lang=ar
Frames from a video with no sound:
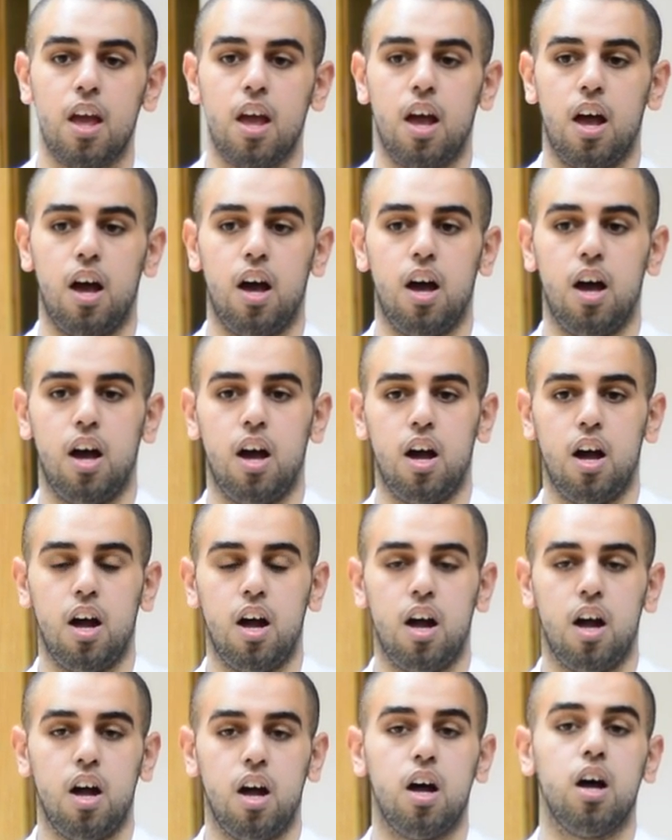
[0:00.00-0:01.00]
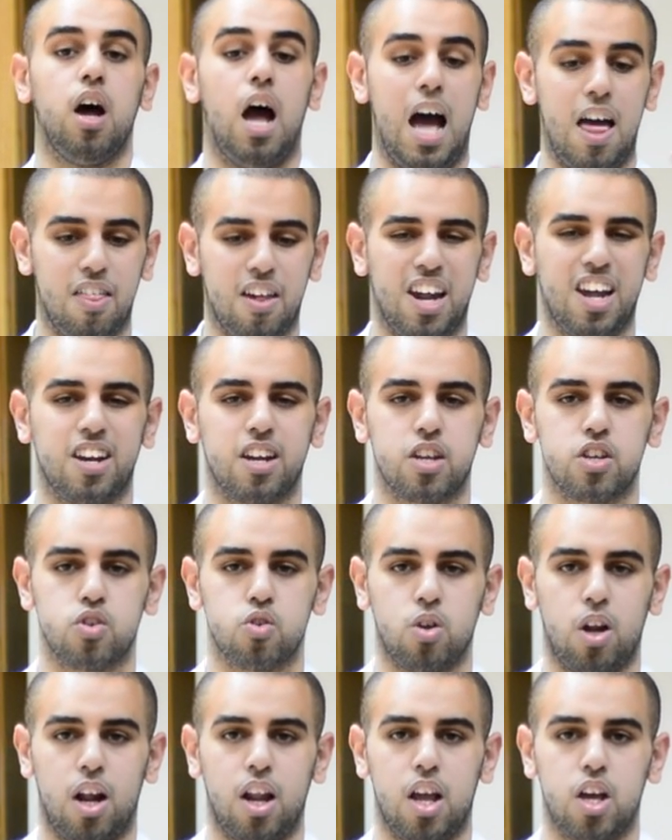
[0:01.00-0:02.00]
آه هذه راح
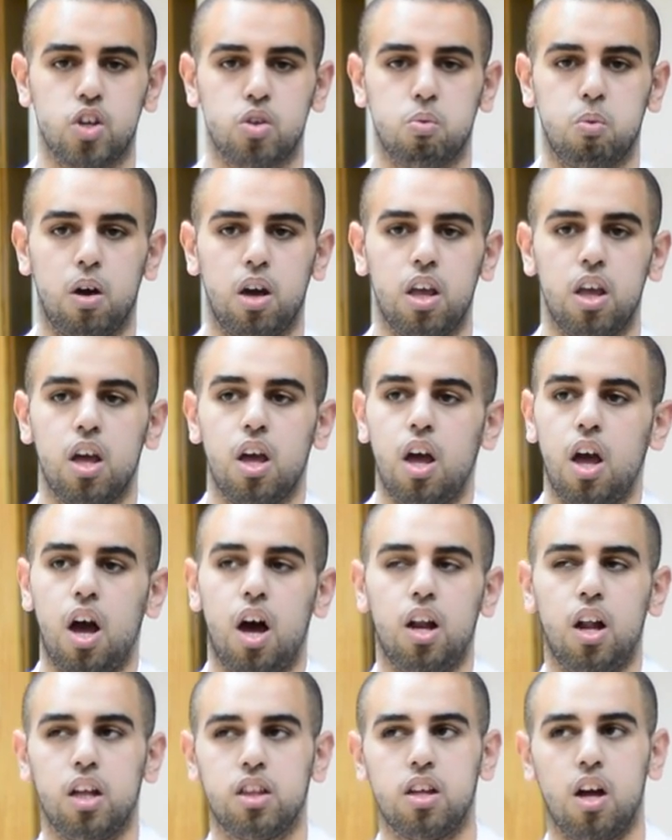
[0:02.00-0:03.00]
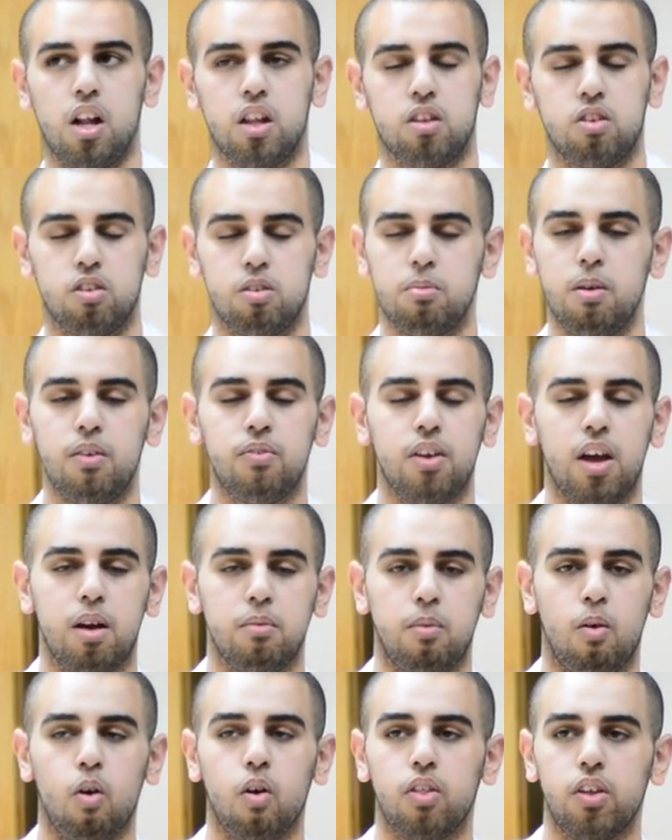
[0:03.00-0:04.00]
يركزون عليها شوي الادلت هود ما فيها
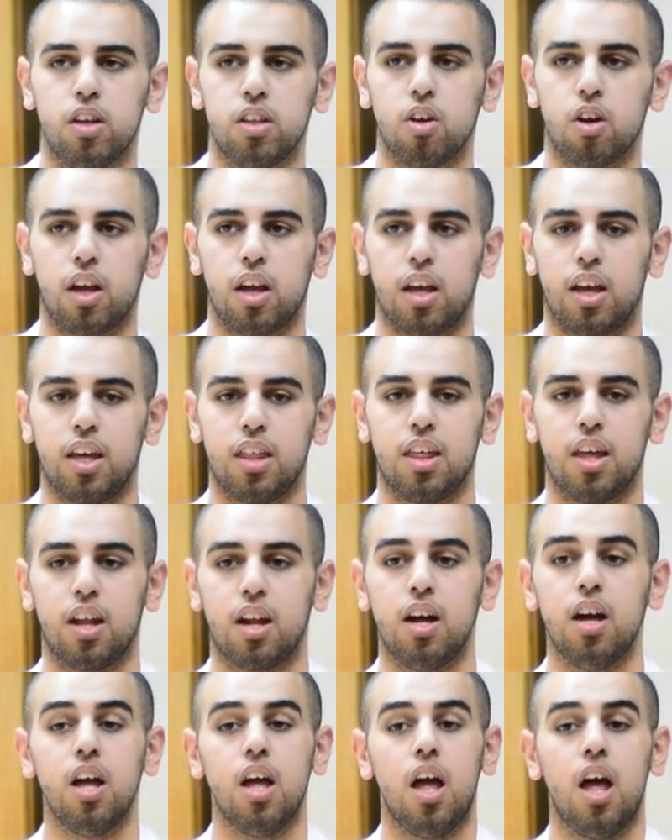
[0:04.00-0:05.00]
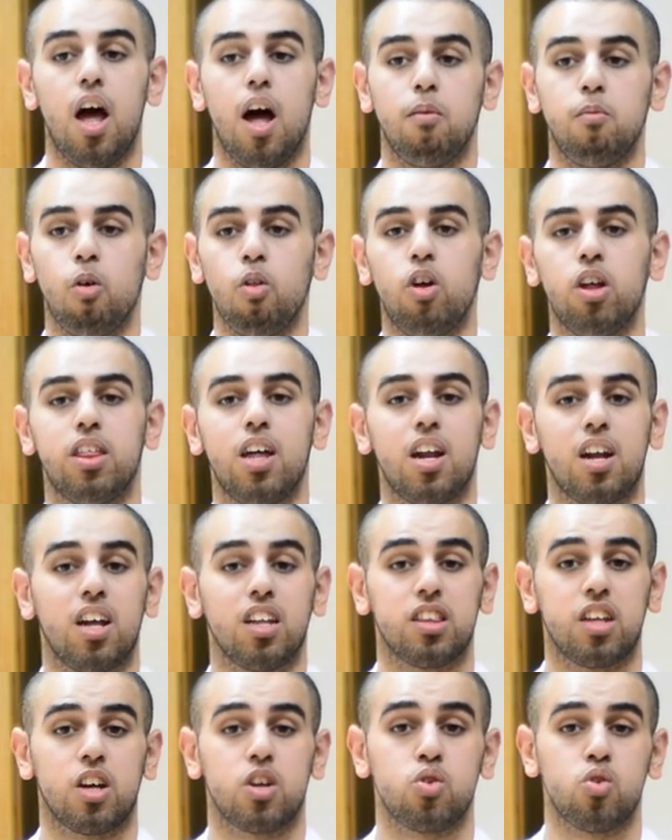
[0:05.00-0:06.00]
مواضيع كثيره الموضوع الثاني راح
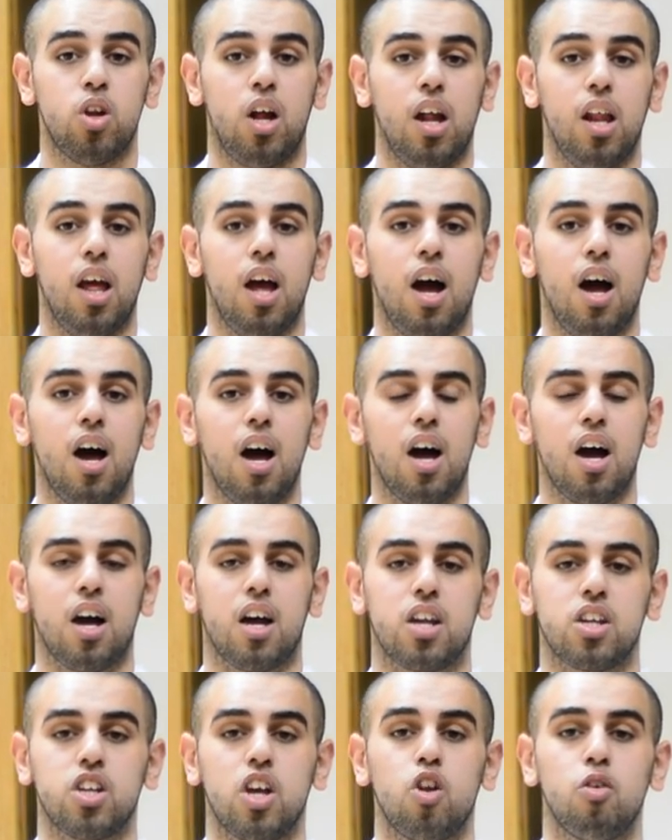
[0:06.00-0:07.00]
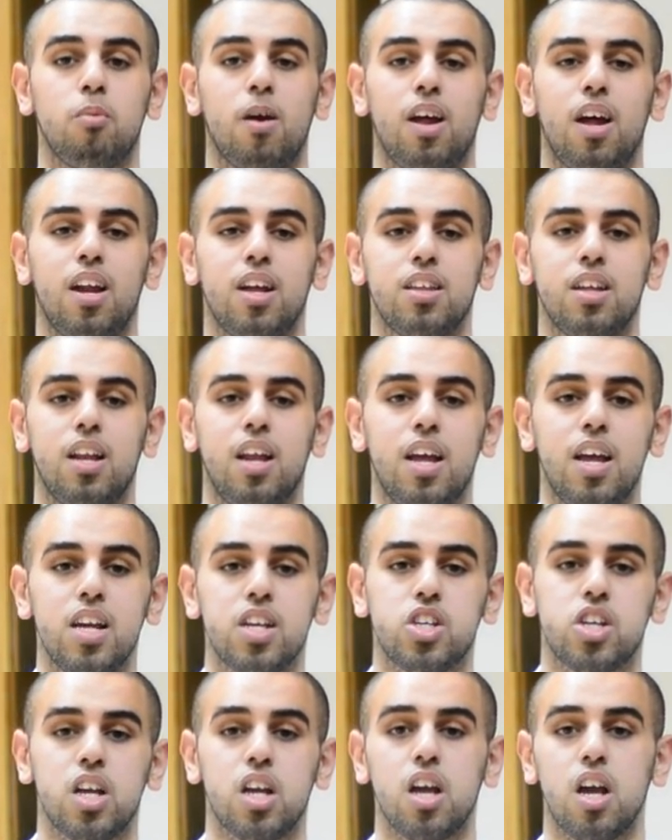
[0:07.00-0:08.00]
تركزون عليه اخر شيء اللي مرحله
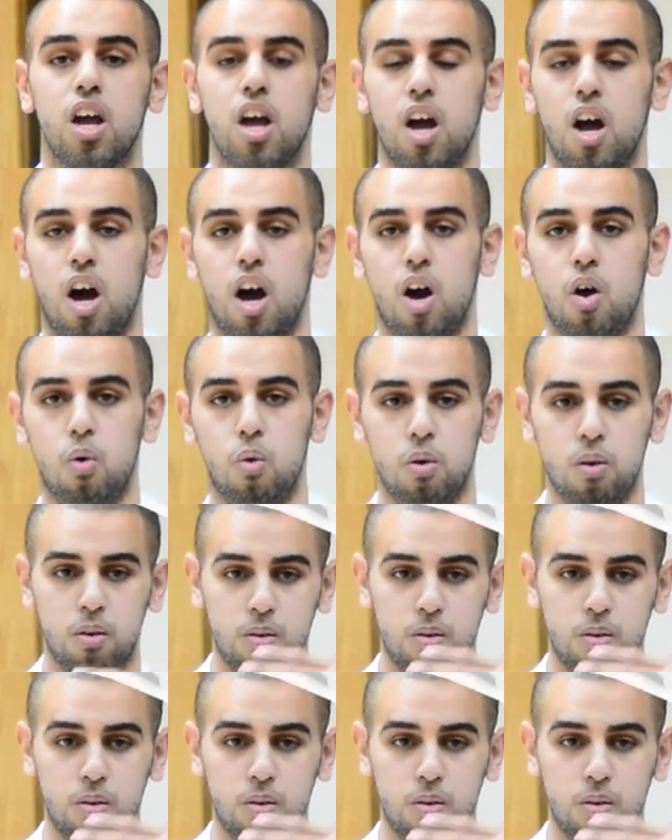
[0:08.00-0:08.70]
الايجنج او